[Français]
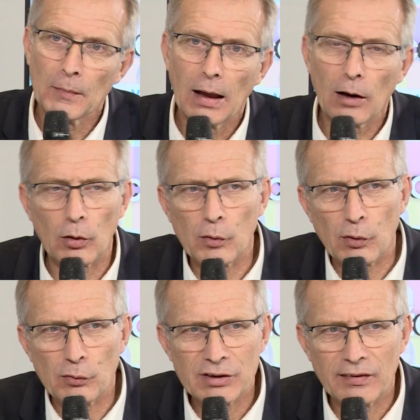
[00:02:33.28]
Alors,
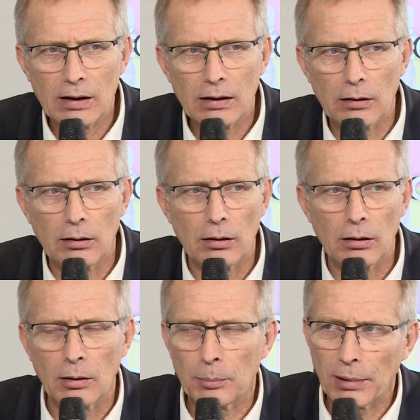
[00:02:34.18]
vous, avez
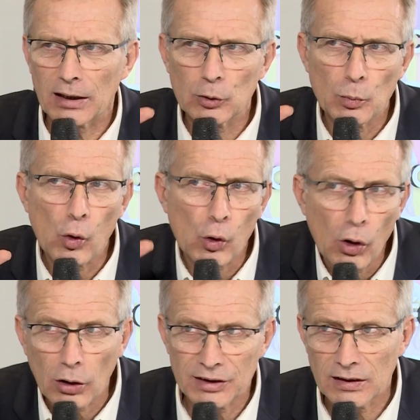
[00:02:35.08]
euh, parlé du mot
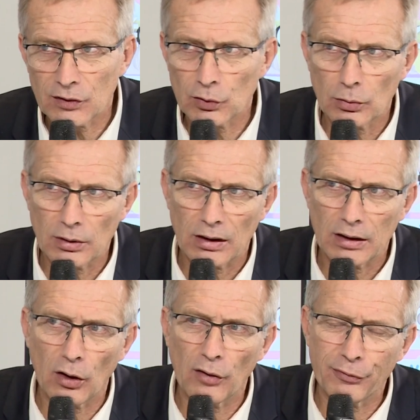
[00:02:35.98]
coordination. Et il
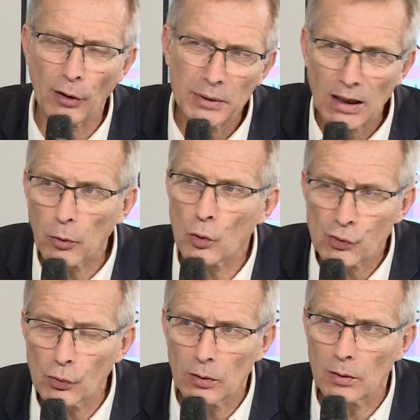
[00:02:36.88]
y a un formidable
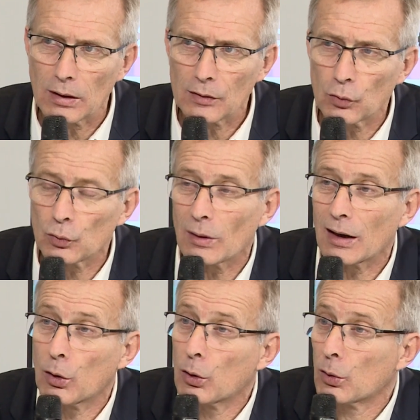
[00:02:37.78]
enjeu euh, là-dessus sur la
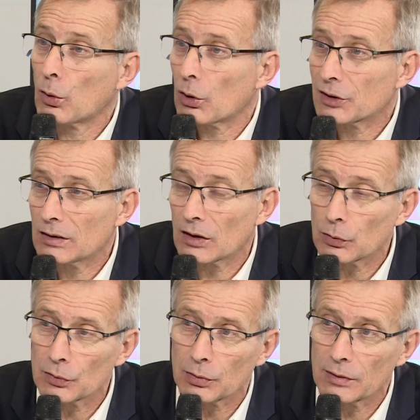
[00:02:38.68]

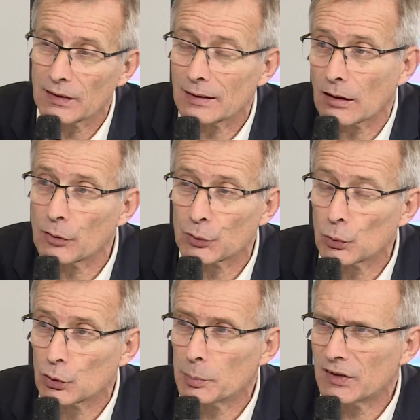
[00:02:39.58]
coordination sur les interventions
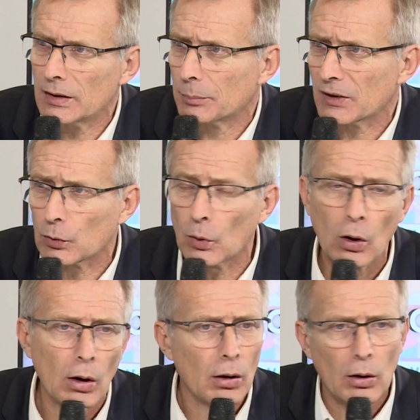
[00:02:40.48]
au domicile parce que
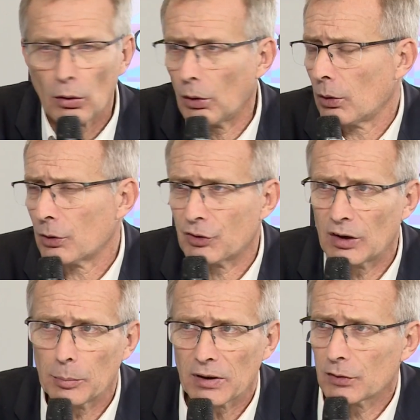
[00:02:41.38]
euh, chez
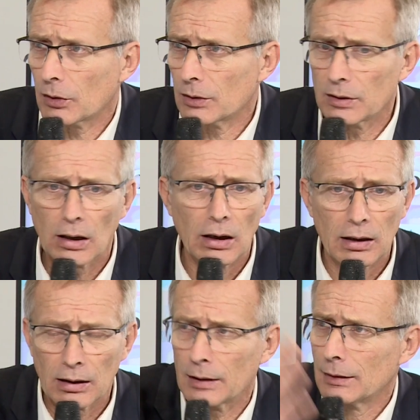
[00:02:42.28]
des personnes, il y
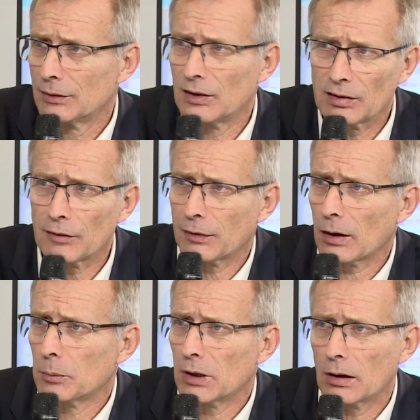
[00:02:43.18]
a des
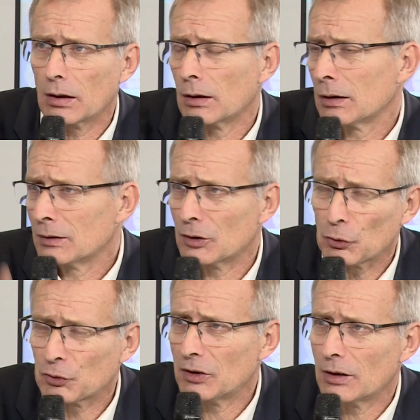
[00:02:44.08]
infirmiers, des
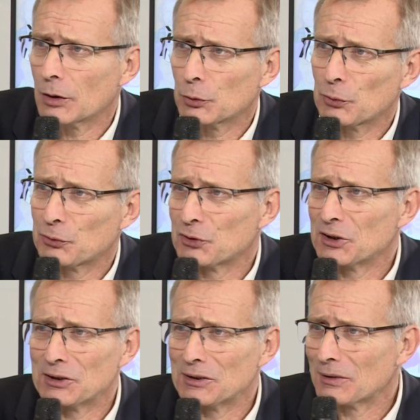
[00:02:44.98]
auxiliaires de
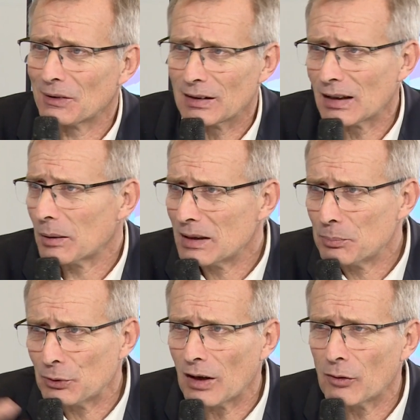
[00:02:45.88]
vie, il,
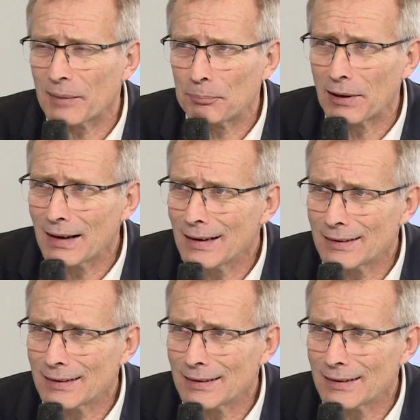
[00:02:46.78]
peut y avoir plein